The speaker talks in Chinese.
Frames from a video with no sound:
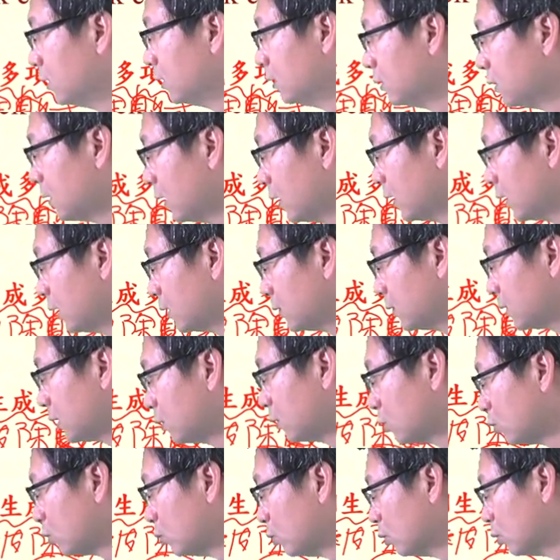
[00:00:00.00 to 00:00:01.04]
这个整
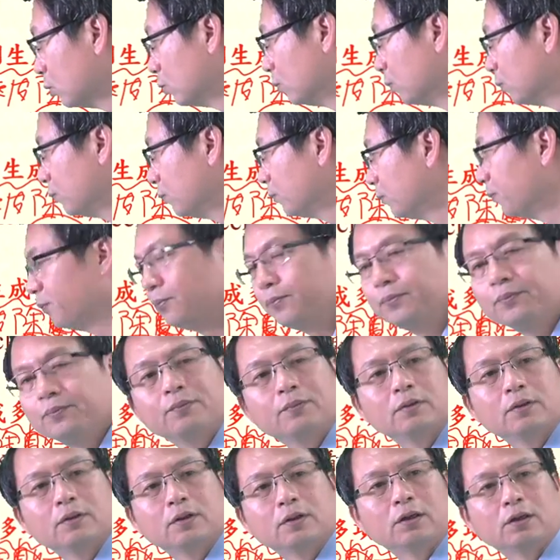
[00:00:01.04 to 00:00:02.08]
除，
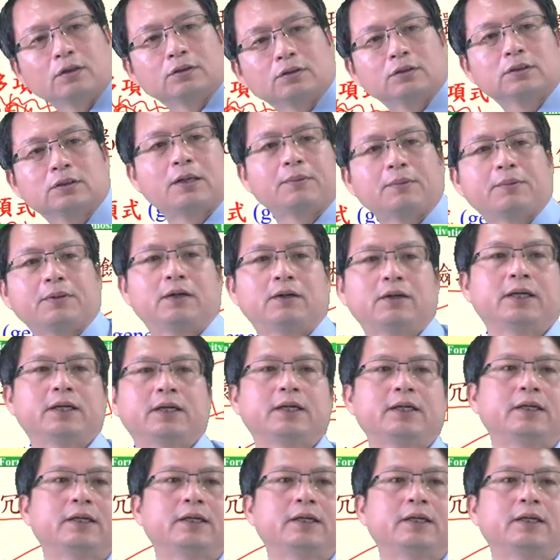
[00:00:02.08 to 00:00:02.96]
哦，就代表呢，